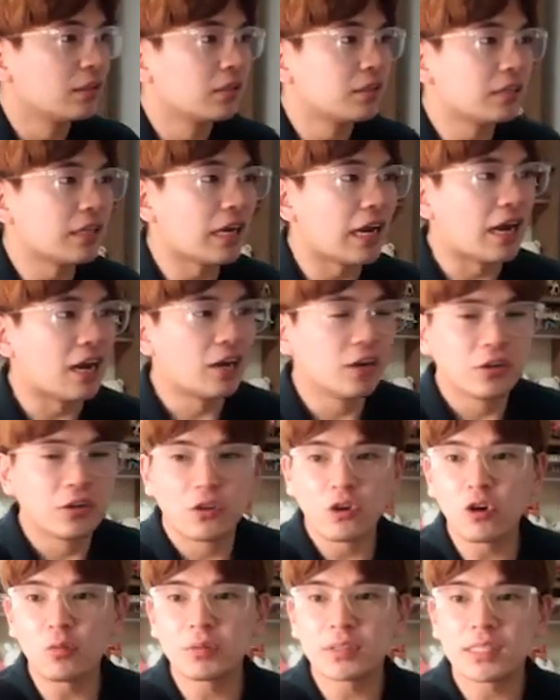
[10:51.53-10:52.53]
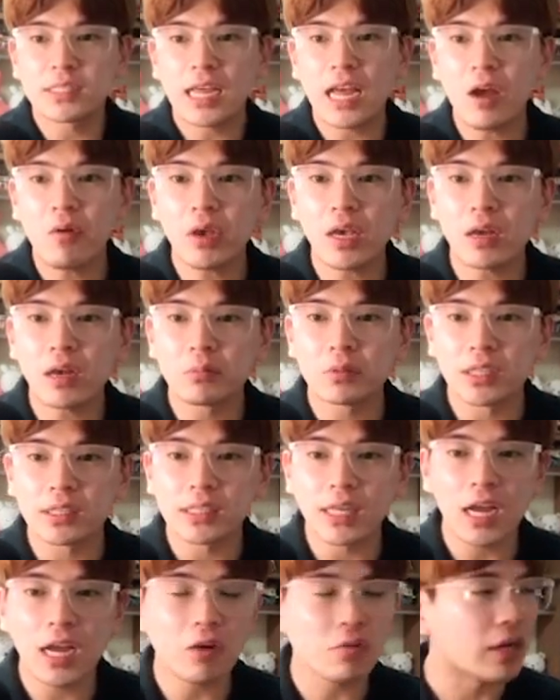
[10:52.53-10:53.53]
자, 여러분 4위 갑니다.
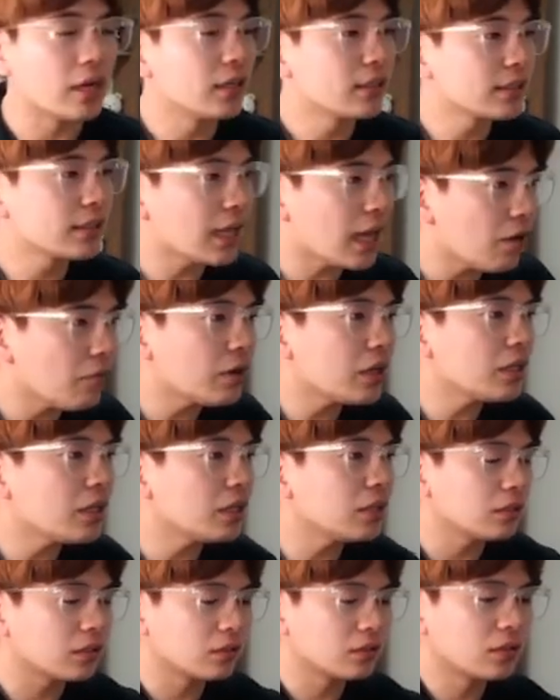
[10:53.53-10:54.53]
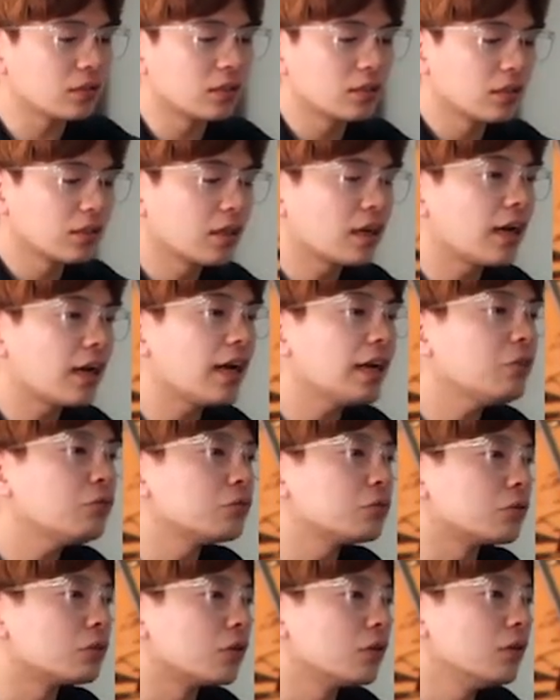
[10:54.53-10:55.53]
4위. 4위는 하이도
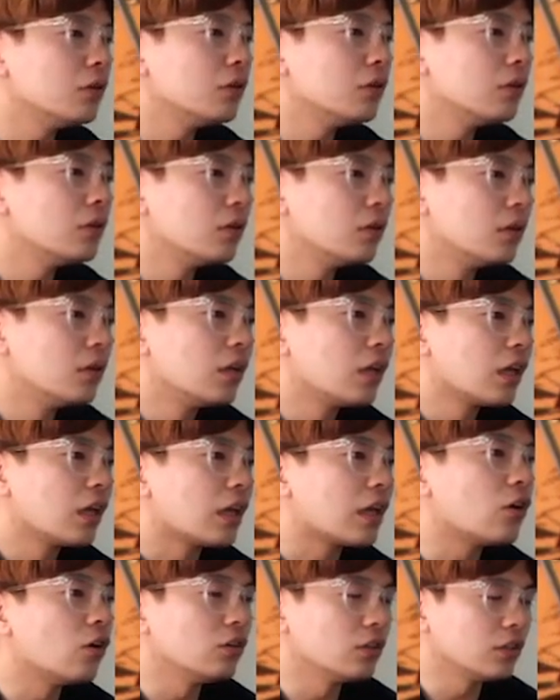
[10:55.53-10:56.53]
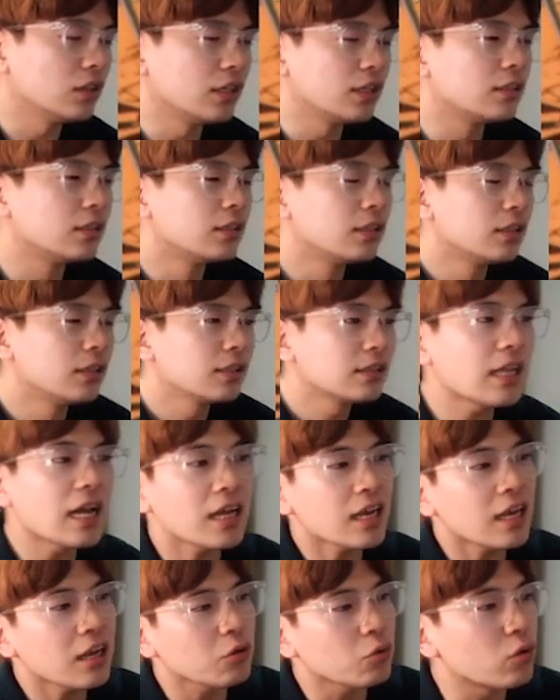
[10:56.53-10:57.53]
오죠. 이거는
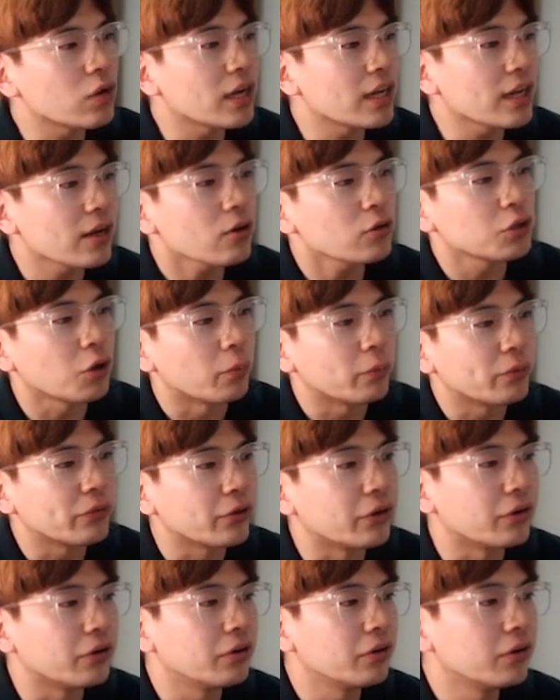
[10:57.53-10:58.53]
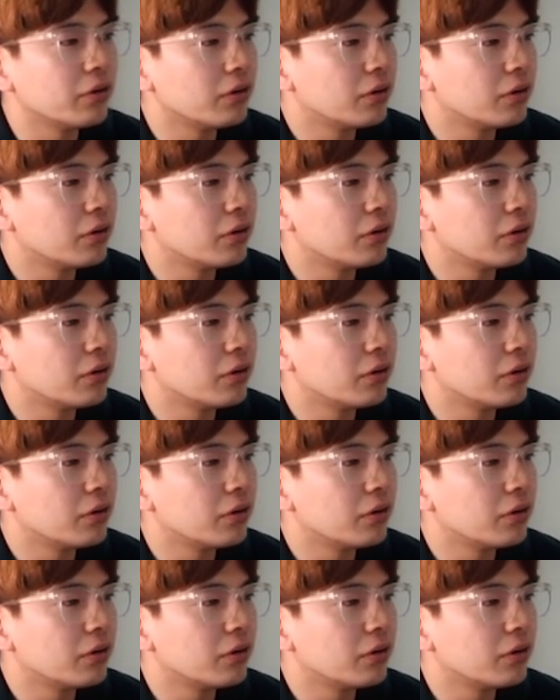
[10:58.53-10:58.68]
딱히 논란의 것이 없어요.